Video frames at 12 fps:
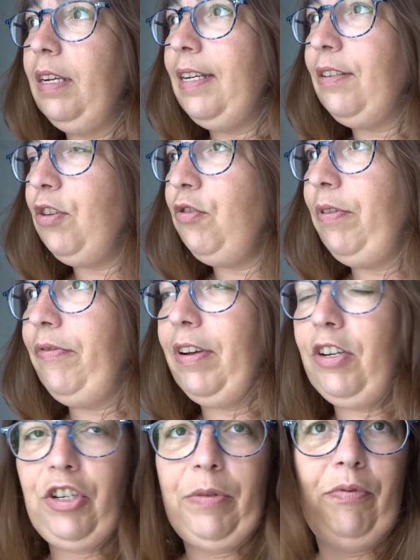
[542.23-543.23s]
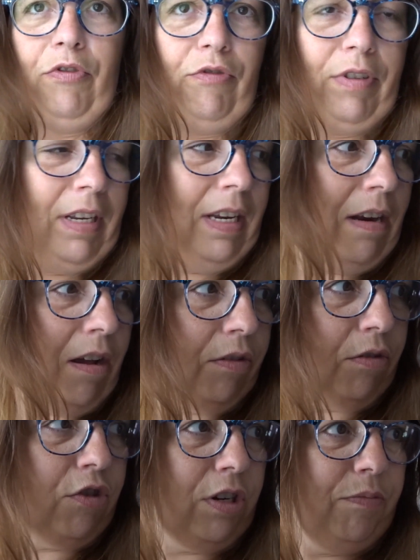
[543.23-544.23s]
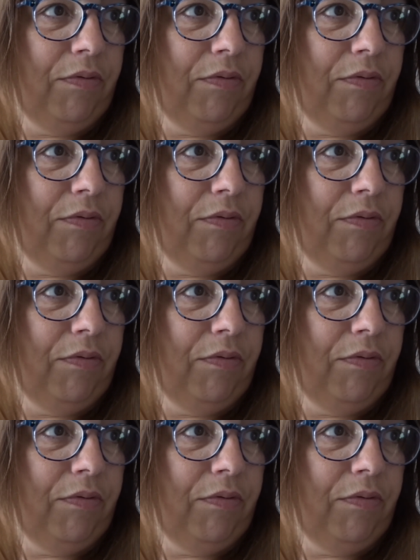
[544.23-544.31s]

Qu'est-ce que je vais faire Je sais plus, je vous ai dit l'heure, non Je sais